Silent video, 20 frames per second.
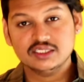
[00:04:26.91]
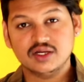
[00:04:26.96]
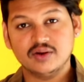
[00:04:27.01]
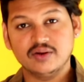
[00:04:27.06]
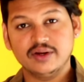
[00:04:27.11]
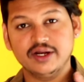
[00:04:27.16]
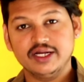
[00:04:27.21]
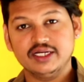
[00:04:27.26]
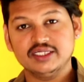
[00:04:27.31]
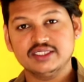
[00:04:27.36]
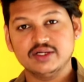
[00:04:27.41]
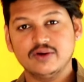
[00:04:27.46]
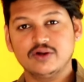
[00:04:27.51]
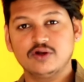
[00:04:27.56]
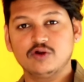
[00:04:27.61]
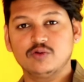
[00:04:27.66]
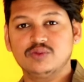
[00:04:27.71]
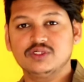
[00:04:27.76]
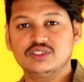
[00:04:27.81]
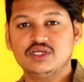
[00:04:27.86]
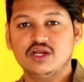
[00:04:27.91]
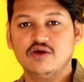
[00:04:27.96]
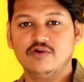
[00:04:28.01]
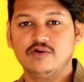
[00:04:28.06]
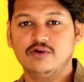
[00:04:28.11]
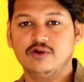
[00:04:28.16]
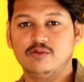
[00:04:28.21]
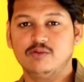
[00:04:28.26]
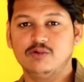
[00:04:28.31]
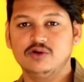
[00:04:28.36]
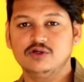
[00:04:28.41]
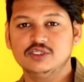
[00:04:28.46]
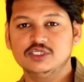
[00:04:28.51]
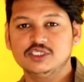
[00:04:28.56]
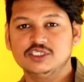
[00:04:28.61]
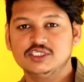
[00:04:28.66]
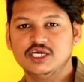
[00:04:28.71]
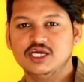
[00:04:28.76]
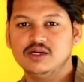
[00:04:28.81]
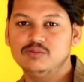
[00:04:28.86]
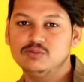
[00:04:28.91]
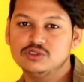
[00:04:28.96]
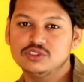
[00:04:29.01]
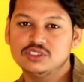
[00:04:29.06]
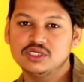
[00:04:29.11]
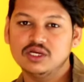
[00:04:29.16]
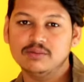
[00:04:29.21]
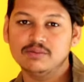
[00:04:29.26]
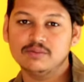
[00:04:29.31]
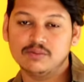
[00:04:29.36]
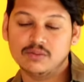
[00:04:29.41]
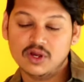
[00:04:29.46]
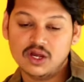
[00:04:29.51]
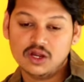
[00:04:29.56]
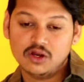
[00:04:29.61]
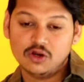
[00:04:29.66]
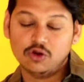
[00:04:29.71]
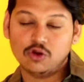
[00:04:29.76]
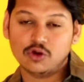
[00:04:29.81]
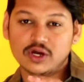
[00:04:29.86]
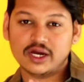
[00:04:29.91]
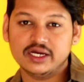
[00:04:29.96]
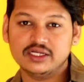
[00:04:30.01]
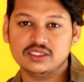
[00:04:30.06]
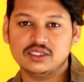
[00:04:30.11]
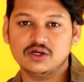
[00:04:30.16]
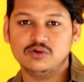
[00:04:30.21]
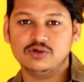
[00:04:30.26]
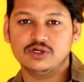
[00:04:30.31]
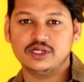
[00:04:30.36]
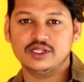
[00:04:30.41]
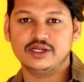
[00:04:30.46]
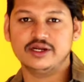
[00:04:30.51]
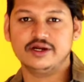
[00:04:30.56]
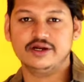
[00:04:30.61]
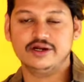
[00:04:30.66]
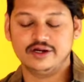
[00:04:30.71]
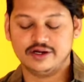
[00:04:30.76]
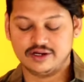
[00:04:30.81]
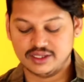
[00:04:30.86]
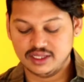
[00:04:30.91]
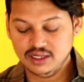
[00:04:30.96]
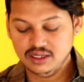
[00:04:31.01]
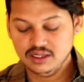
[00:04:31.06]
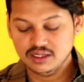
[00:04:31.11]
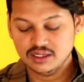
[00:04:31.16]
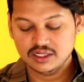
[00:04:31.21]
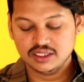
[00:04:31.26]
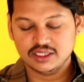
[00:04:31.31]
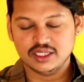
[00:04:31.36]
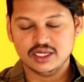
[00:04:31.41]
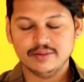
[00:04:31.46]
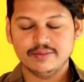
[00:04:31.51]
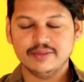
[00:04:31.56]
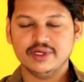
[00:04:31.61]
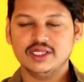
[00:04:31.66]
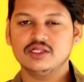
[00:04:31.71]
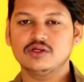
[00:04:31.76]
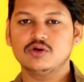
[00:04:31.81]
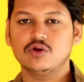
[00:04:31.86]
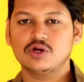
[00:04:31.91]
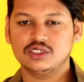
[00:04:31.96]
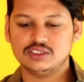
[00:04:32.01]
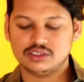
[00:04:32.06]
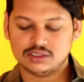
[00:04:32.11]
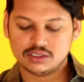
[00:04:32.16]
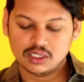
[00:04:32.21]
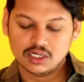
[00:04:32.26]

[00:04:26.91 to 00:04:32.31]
సెవెన్ ఎయిటీ సెవెన్ రూపీస్లో అవైలబుల్ ఉంది సేమ్ టు సేమ్ లుక్ అయితే ఉంటుంది రెండింటిది దీని మీదకి ఒక